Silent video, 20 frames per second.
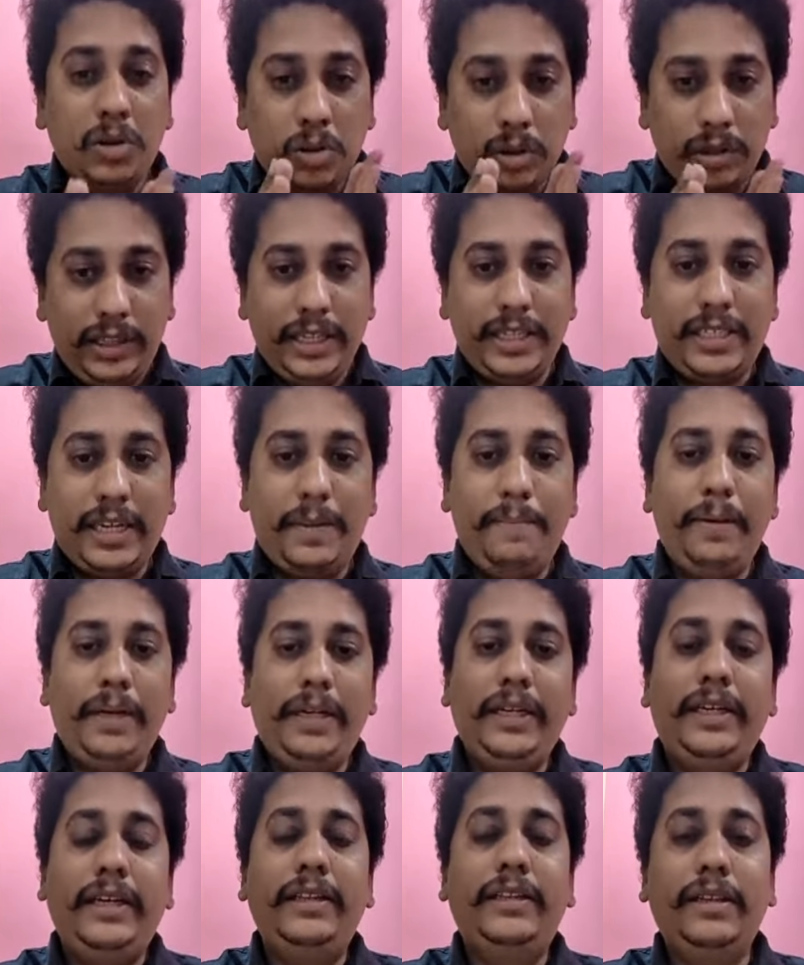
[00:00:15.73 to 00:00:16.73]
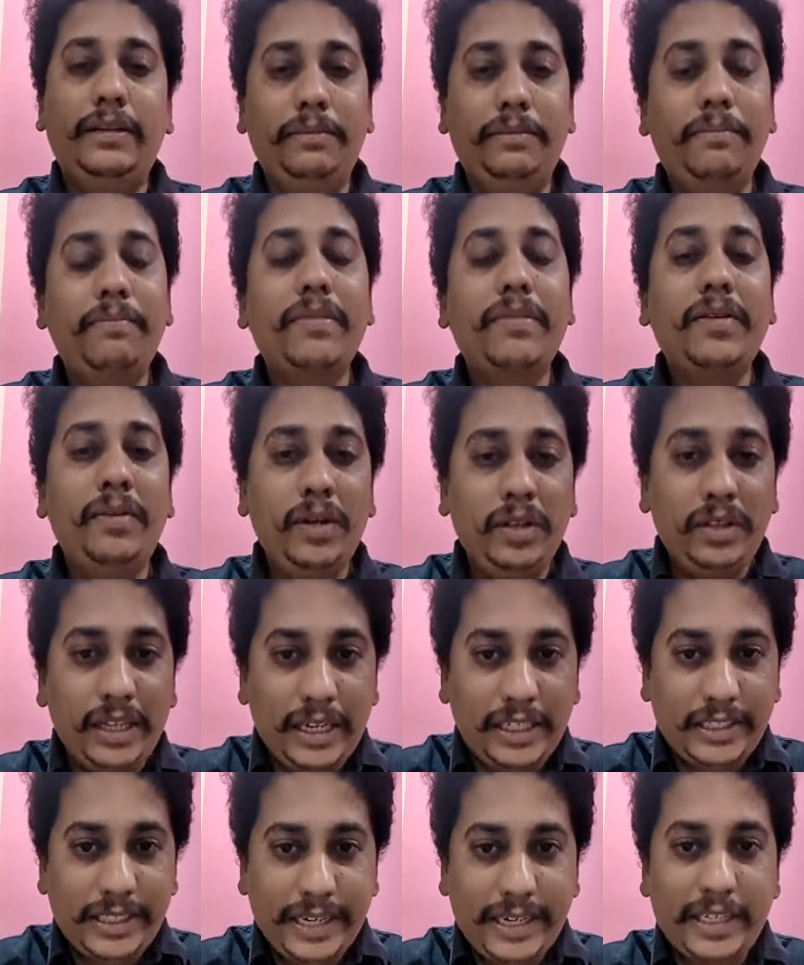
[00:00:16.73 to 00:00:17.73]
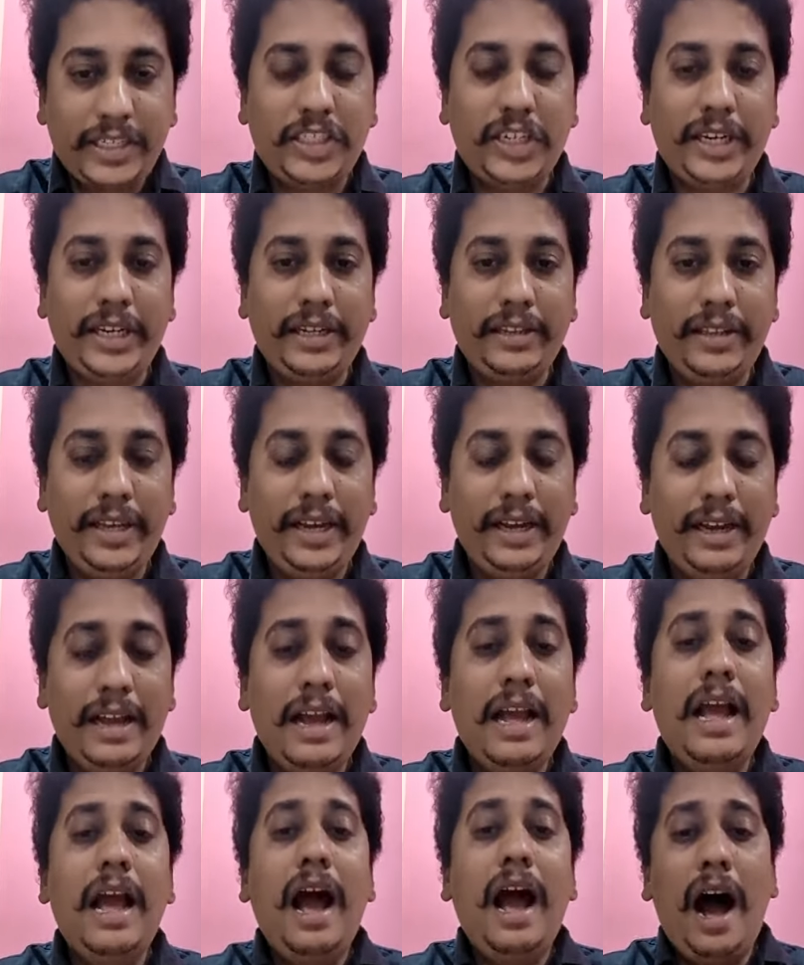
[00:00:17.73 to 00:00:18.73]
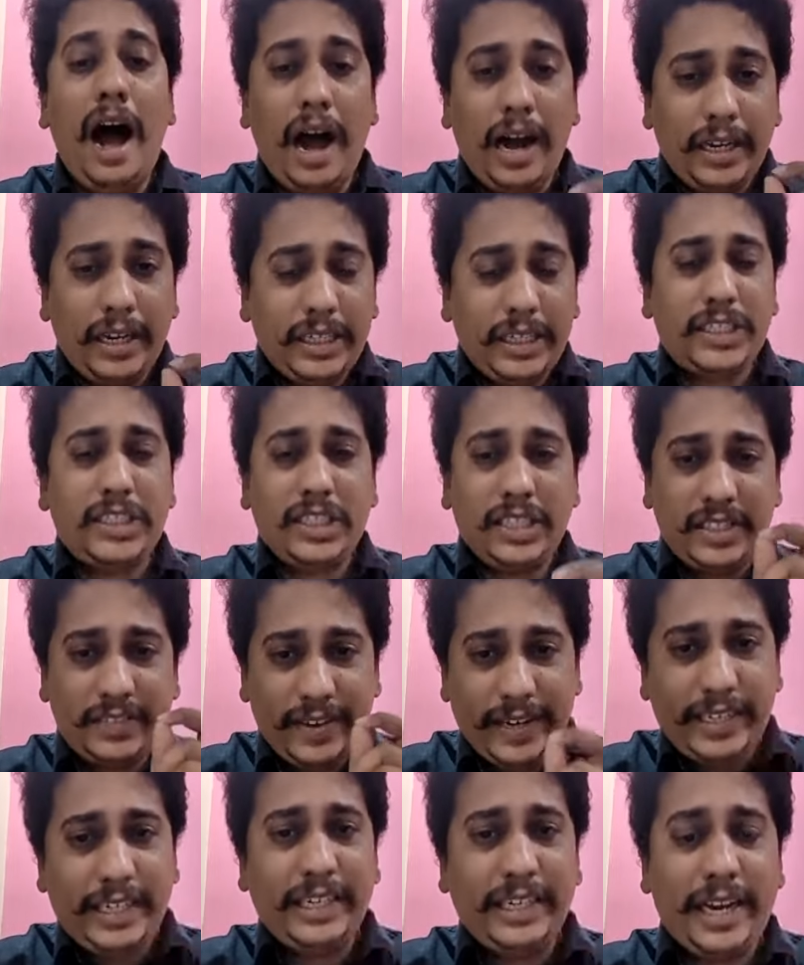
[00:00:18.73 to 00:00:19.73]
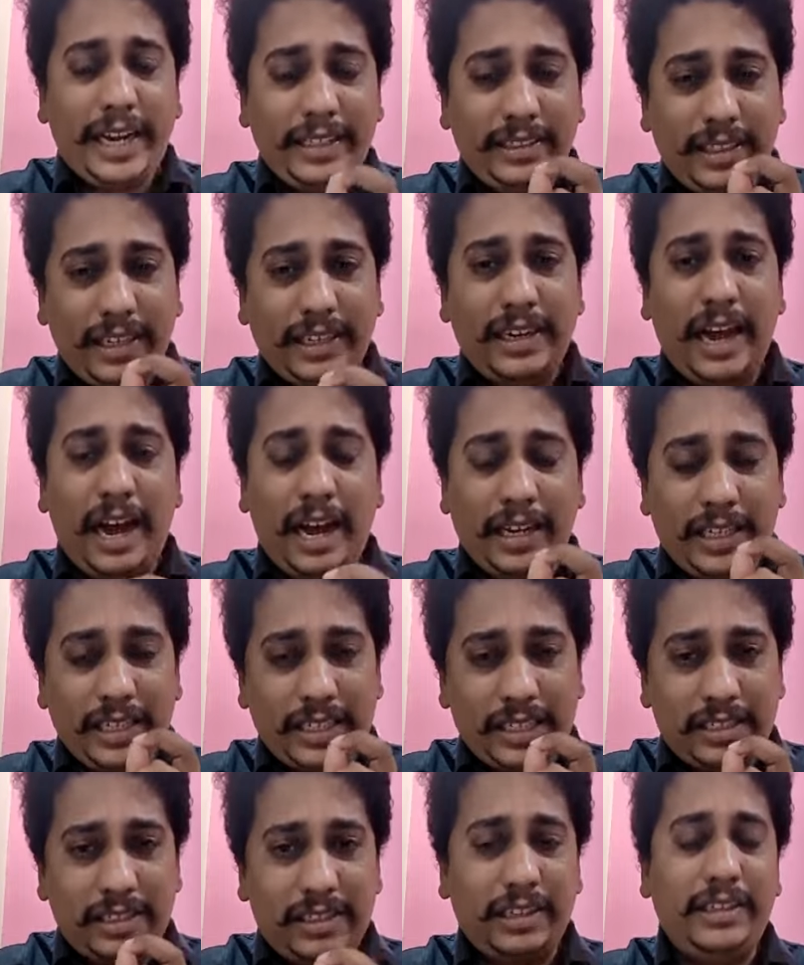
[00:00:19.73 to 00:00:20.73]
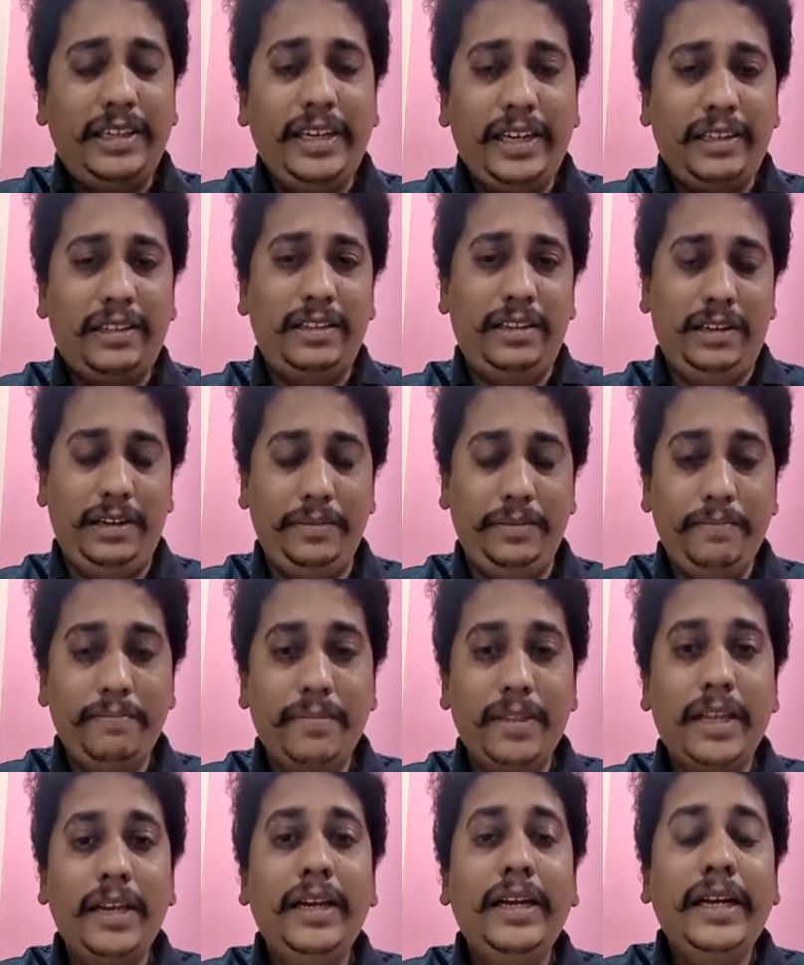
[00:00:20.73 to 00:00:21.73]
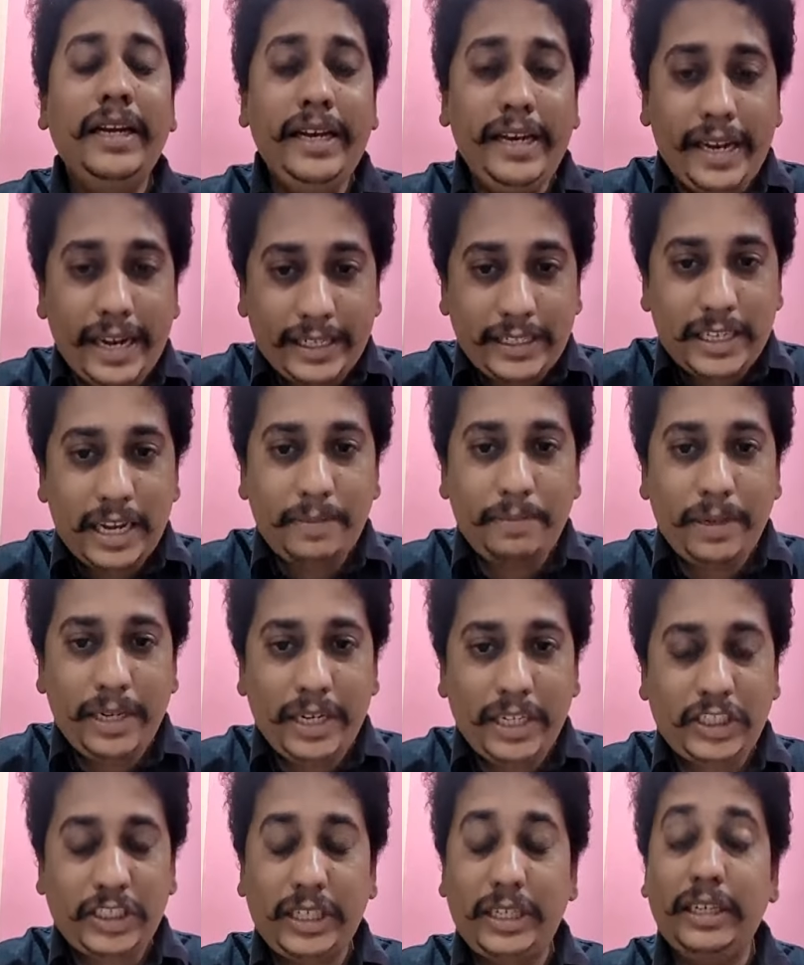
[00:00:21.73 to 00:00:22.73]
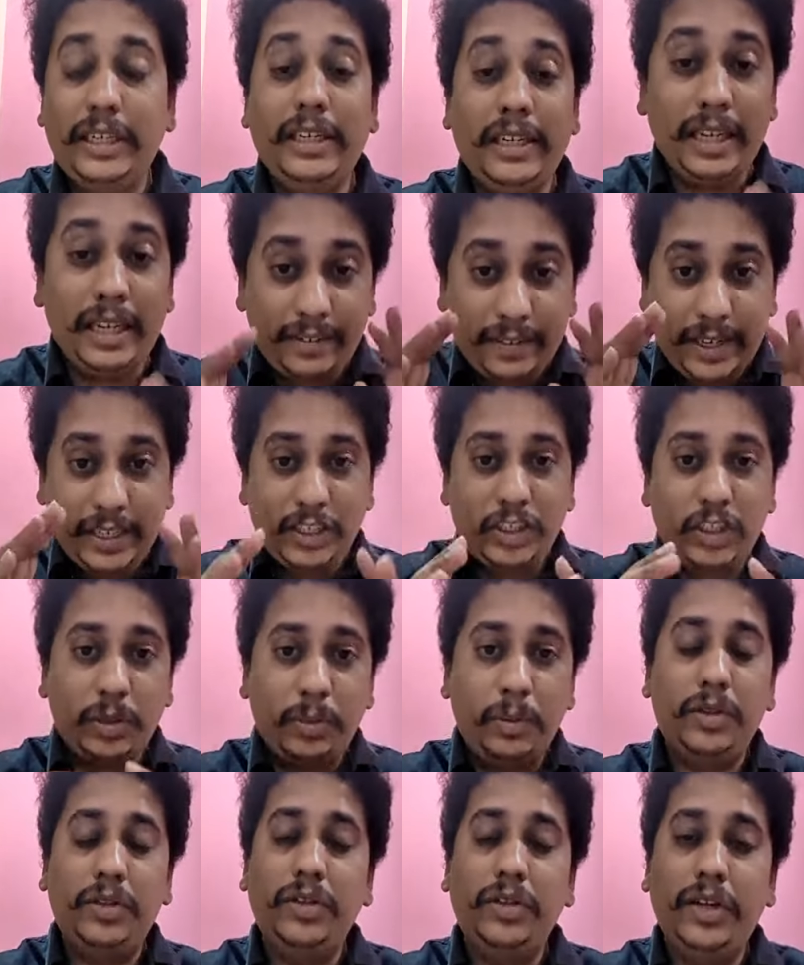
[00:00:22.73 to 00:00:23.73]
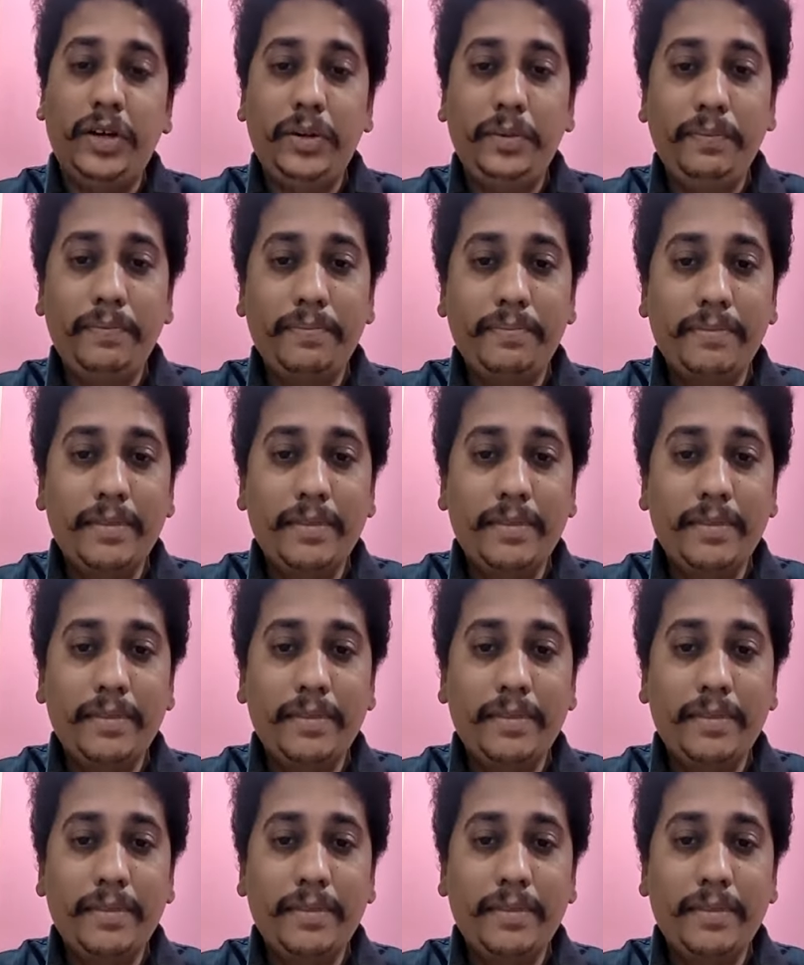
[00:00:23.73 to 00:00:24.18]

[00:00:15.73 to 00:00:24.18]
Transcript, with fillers: కొద్దిసేపటి క్రితం విడుదల చేయడం జరిగింది ఆగస్ట్ ట్వంటీ నైన్త్ అండ్ ఆగస్ట్ థర్టీయత్న ఈ ఎగ్జామినేషన్ నిర్వహించబోతున్నారు